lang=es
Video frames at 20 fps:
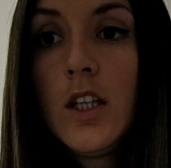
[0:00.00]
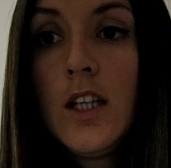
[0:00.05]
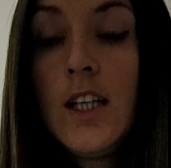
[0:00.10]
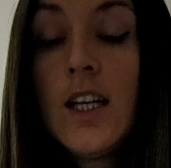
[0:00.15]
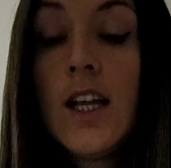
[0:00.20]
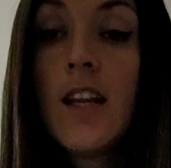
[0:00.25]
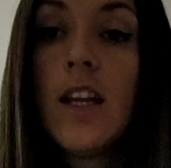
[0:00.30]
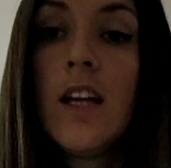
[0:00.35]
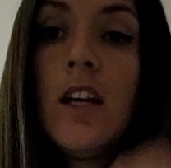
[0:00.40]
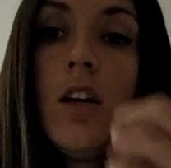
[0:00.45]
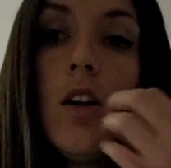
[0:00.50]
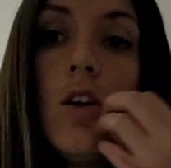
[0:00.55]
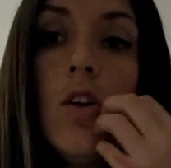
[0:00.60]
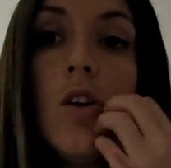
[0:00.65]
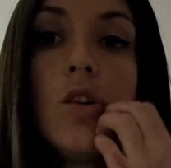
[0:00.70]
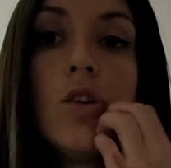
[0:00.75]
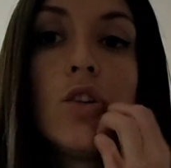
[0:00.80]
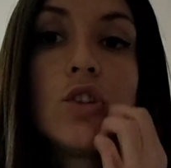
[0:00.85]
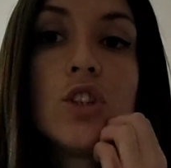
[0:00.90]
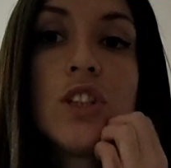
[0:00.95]
Y nada,
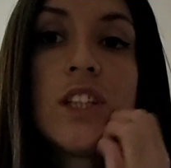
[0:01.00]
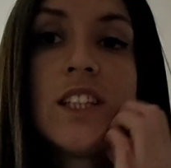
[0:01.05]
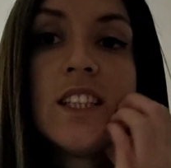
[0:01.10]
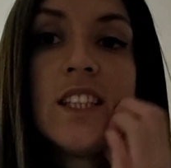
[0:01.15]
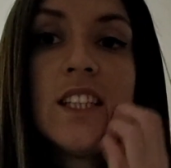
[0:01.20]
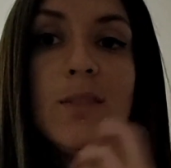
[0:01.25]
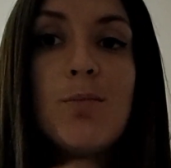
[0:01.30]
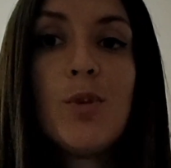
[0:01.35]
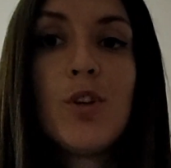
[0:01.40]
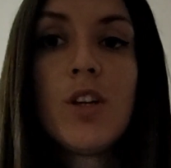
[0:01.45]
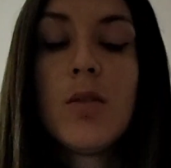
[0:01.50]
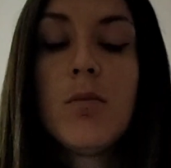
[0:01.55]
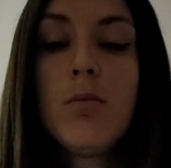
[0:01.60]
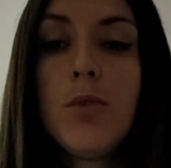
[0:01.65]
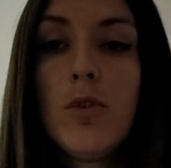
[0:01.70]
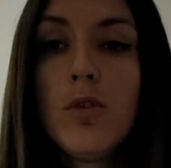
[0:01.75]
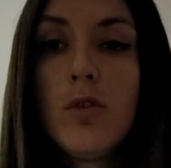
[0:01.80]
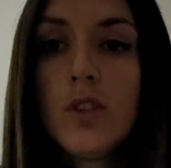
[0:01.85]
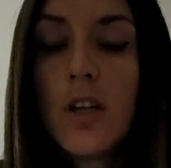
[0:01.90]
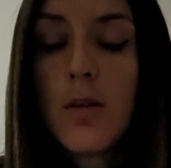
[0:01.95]
nosotras allí, por
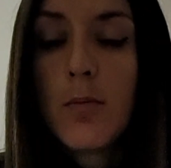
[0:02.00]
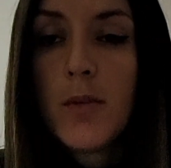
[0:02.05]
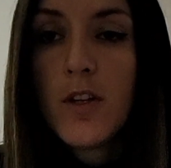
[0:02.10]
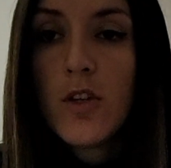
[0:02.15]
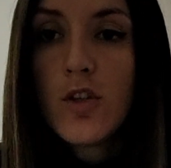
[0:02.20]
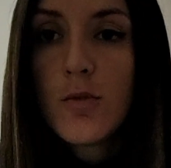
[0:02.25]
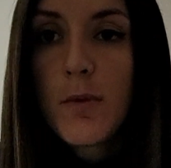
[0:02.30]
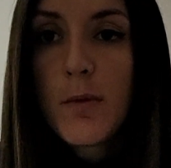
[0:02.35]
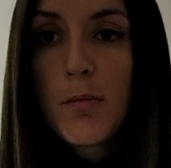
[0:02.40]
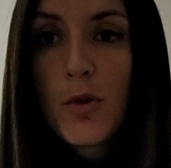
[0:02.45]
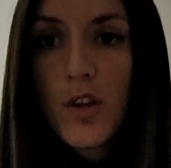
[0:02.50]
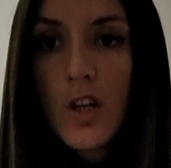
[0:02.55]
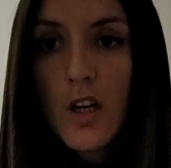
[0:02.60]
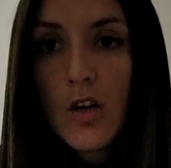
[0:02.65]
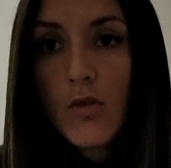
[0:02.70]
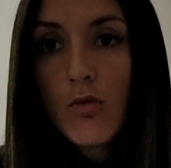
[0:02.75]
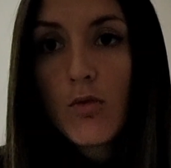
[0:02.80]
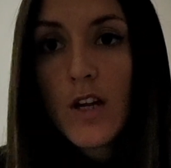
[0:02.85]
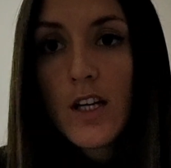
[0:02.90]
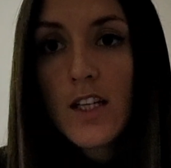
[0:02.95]
ejemplo, también nos
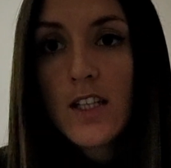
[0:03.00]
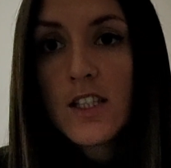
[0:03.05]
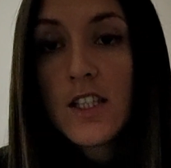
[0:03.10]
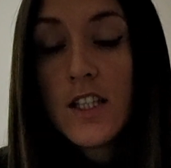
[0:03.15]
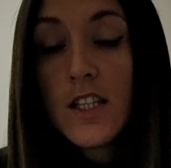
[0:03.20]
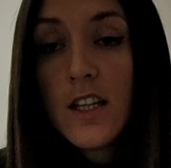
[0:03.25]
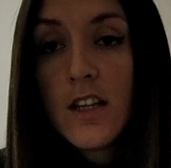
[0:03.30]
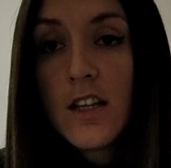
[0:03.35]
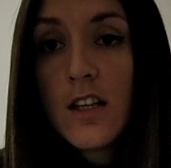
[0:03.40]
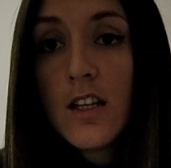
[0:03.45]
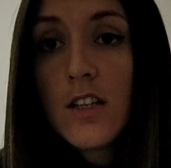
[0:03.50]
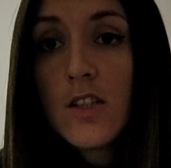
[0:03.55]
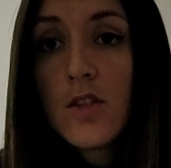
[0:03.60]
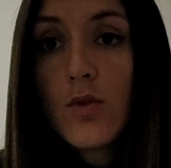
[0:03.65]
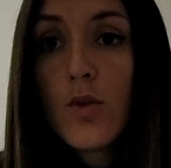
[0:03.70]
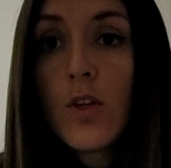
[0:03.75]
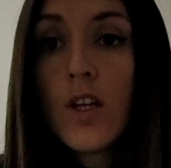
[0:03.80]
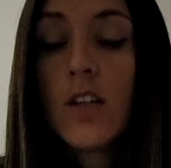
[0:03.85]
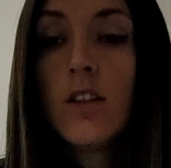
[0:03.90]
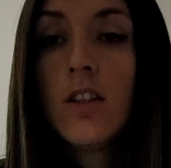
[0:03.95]
proporcionaron una residencia de
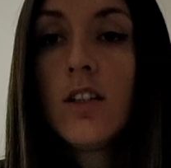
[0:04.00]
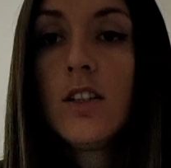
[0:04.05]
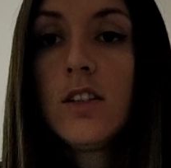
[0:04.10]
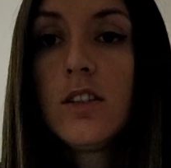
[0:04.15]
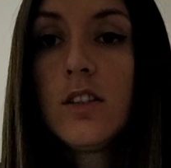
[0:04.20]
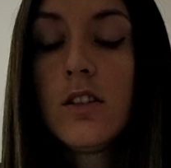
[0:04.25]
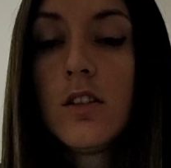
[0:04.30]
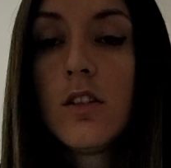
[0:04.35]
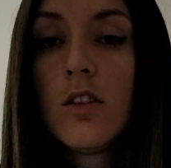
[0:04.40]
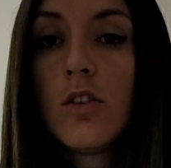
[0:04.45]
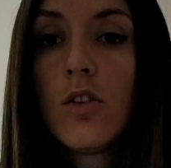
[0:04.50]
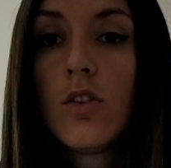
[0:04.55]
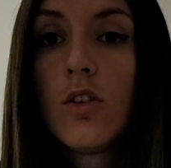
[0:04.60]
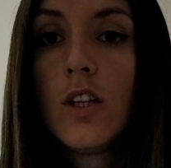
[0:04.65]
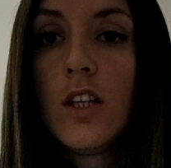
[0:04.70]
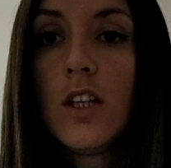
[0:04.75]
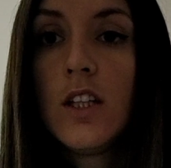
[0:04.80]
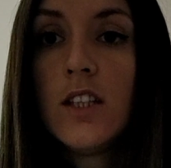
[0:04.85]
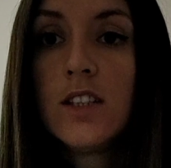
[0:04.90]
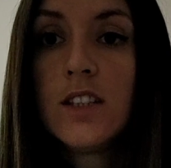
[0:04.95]
estudiantes,
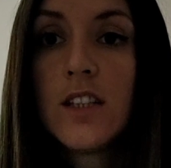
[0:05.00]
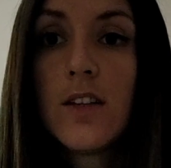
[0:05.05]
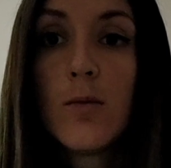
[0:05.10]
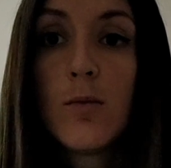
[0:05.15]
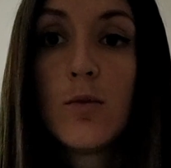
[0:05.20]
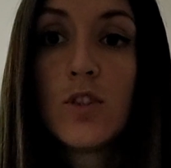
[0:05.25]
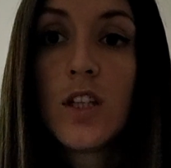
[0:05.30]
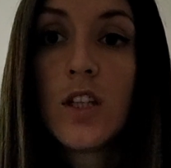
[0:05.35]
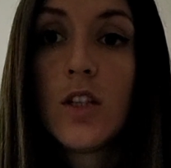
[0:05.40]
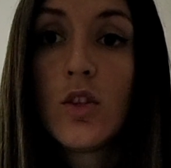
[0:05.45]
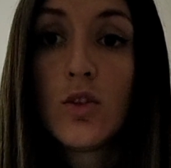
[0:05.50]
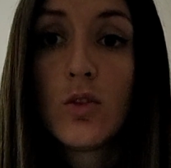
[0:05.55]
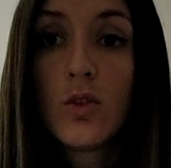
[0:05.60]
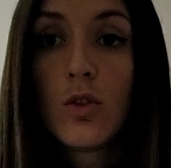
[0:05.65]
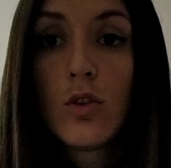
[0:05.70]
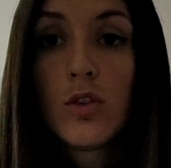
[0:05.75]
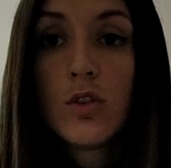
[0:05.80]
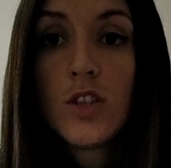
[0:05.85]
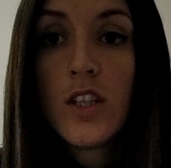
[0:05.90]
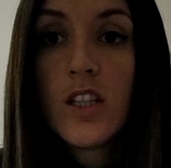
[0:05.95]
donde estábamos ahí con
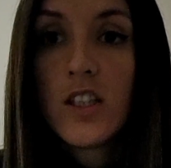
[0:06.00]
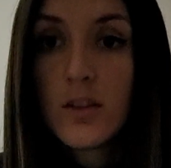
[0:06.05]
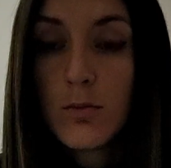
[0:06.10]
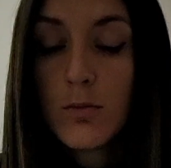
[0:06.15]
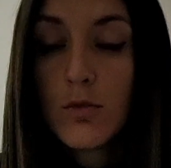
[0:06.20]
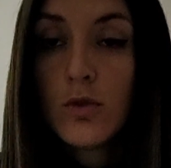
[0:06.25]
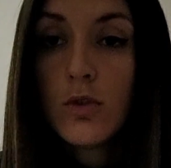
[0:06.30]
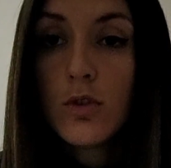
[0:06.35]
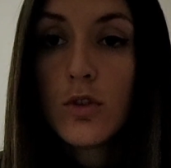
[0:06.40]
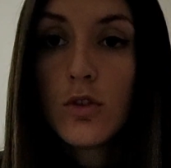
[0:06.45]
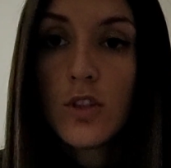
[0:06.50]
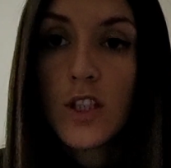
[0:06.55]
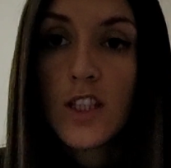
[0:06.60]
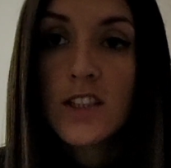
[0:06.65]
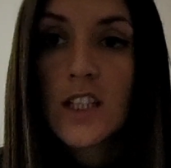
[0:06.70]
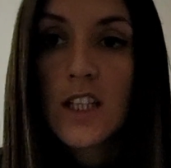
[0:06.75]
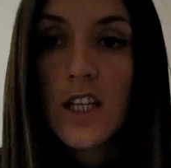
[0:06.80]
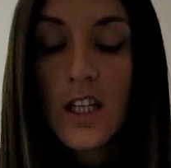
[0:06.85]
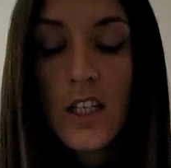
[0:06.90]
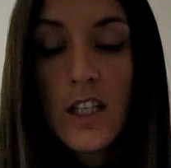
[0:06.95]
todos los Erasmus de
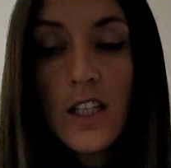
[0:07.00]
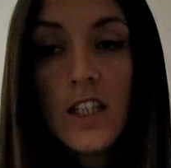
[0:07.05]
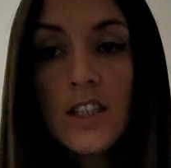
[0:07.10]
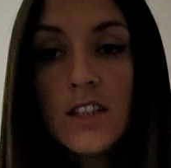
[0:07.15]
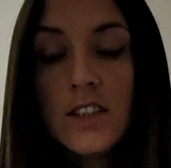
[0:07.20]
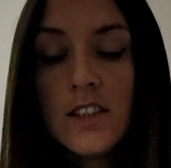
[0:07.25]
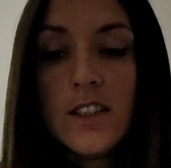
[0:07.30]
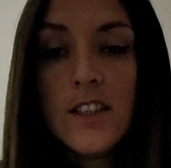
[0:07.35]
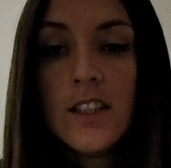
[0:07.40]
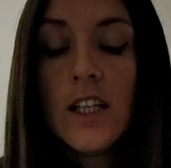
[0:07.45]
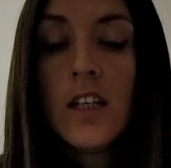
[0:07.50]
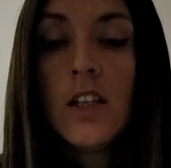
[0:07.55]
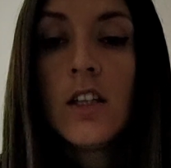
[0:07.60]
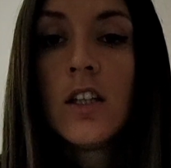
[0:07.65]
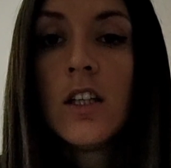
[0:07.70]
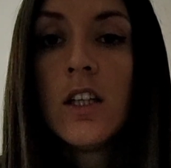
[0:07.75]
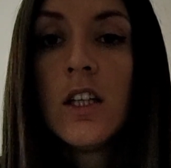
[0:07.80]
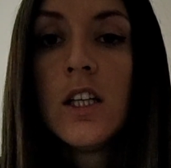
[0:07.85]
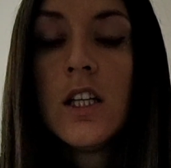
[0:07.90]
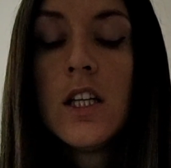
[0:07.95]
otras carreras y tal.
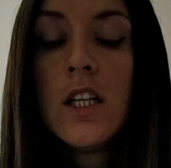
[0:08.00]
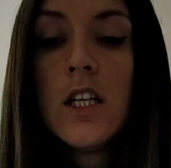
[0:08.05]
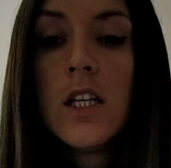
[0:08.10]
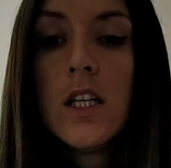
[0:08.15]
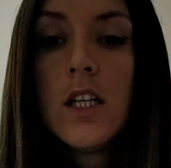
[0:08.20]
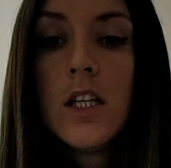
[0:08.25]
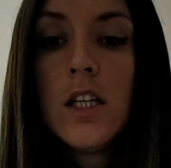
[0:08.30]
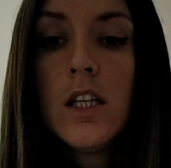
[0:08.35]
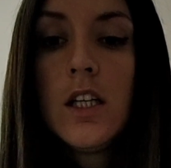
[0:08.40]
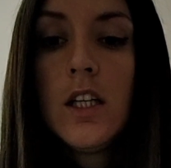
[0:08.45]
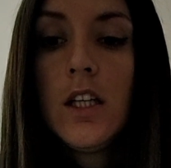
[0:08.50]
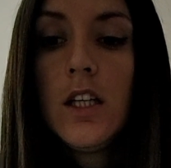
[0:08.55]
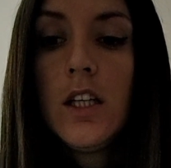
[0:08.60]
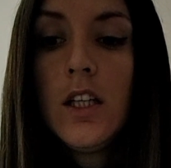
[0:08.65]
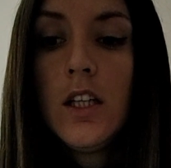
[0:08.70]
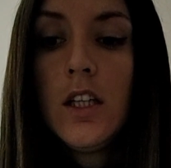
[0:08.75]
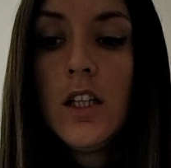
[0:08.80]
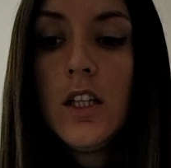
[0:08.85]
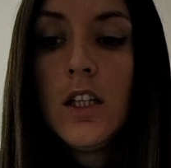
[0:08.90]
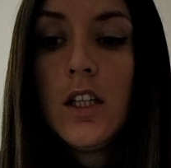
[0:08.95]

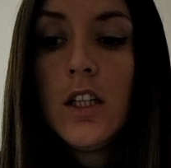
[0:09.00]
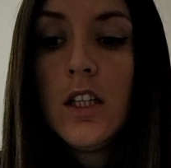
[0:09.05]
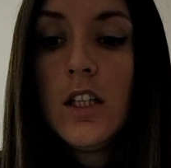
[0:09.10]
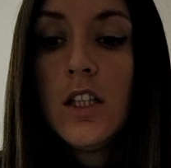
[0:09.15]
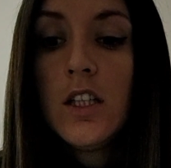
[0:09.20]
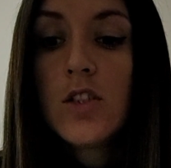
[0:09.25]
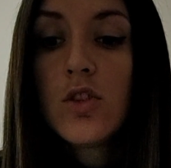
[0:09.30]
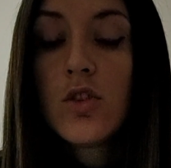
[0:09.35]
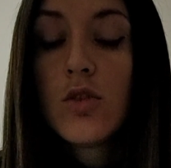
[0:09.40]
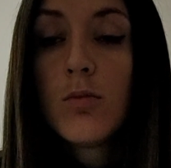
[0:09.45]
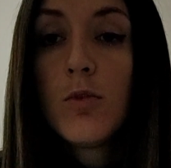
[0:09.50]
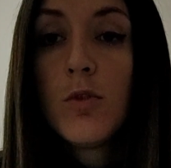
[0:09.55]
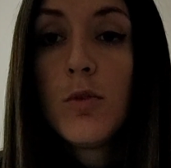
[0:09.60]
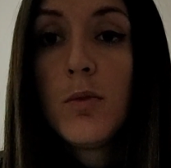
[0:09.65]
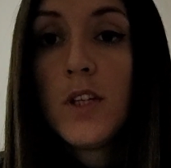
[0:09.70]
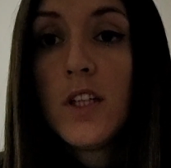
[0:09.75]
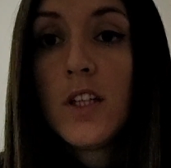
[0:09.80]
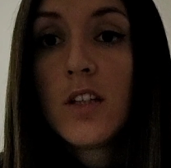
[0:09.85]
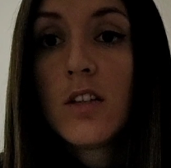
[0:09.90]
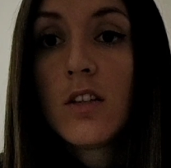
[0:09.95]
Y, eso, muy
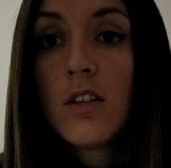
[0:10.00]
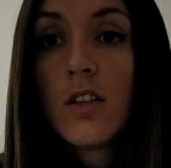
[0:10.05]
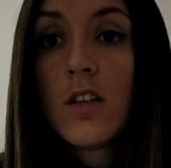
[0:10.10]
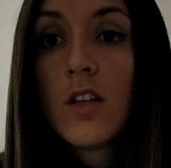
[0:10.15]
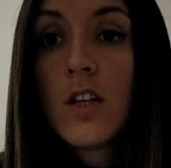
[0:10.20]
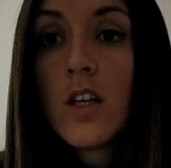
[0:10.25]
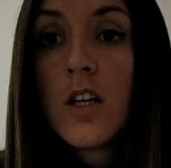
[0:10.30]
bien.